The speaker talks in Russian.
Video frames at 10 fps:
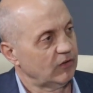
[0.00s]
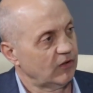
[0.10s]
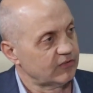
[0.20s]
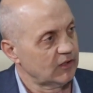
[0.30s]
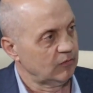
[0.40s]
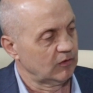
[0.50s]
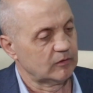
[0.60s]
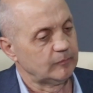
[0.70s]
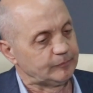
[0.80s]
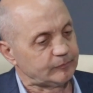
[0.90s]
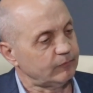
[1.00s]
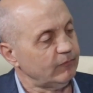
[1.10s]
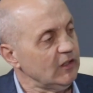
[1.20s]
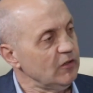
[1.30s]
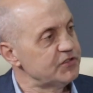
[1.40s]
оставят
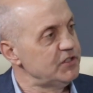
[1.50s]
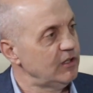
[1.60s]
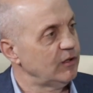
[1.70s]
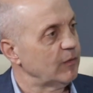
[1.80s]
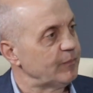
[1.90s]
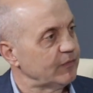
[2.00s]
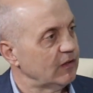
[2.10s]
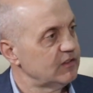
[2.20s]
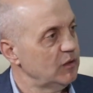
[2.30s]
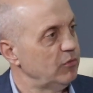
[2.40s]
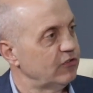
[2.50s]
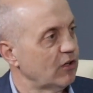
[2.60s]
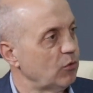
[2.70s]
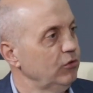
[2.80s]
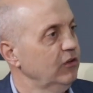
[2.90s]
в силе те
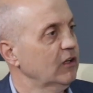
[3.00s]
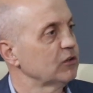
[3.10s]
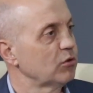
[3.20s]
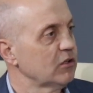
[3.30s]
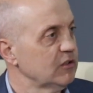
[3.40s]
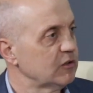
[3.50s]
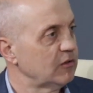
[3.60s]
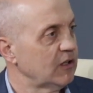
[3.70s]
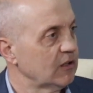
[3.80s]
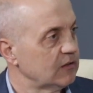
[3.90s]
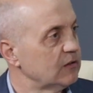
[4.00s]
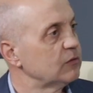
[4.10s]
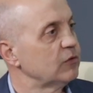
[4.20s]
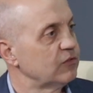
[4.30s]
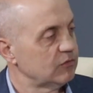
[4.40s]
беззакония, которые они творят,
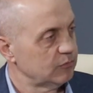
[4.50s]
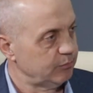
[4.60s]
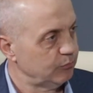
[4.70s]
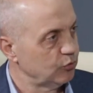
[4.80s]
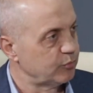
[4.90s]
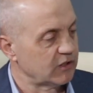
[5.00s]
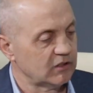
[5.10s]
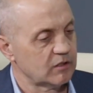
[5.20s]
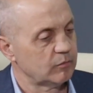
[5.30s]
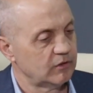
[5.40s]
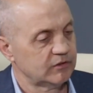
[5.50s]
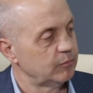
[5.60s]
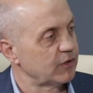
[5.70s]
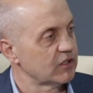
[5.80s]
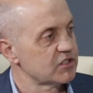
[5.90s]
то есть будут
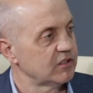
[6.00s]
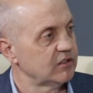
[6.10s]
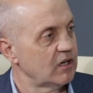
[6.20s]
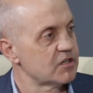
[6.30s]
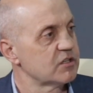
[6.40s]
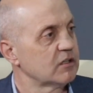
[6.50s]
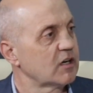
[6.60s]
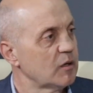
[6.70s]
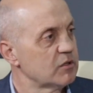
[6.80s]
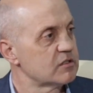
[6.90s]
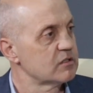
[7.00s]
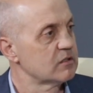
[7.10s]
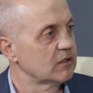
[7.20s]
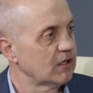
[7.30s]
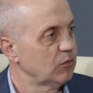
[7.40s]
продолжать дальше грабить
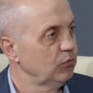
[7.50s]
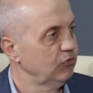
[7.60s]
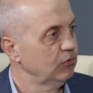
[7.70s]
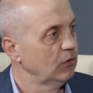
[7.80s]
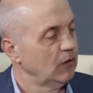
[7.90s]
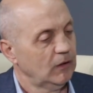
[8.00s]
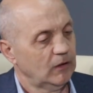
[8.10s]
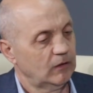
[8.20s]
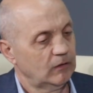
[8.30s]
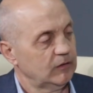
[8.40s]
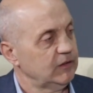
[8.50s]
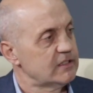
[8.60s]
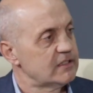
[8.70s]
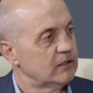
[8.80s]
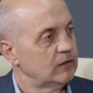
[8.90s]
Гагаузию, э,
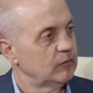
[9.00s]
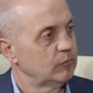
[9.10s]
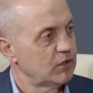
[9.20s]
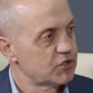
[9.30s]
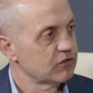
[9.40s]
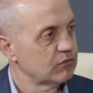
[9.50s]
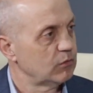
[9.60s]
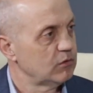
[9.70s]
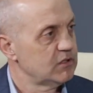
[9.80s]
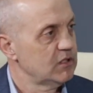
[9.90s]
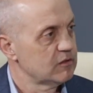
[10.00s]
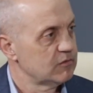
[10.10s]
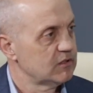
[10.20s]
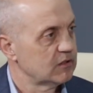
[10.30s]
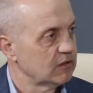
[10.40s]
если большинство людей не
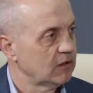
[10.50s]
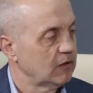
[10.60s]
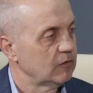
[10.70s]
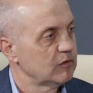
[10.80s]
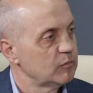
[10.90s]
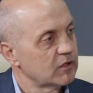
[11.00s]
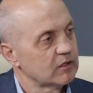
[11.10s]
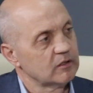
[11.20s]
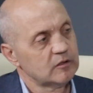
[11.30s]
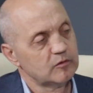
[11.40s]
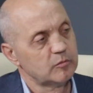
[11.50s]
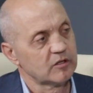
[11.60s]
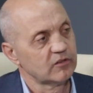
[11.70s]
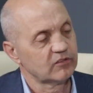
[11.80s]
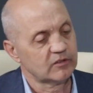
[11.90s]
выйдет на выборы и
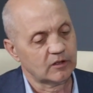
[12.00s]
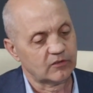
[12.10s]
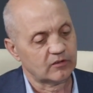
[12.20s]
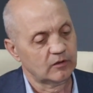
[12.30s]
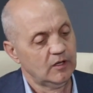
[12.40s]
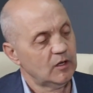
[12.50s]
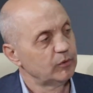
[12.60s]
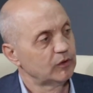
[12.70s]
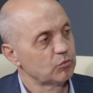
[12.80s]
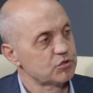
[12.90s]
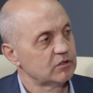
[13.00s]
выборы не состоятся. Потому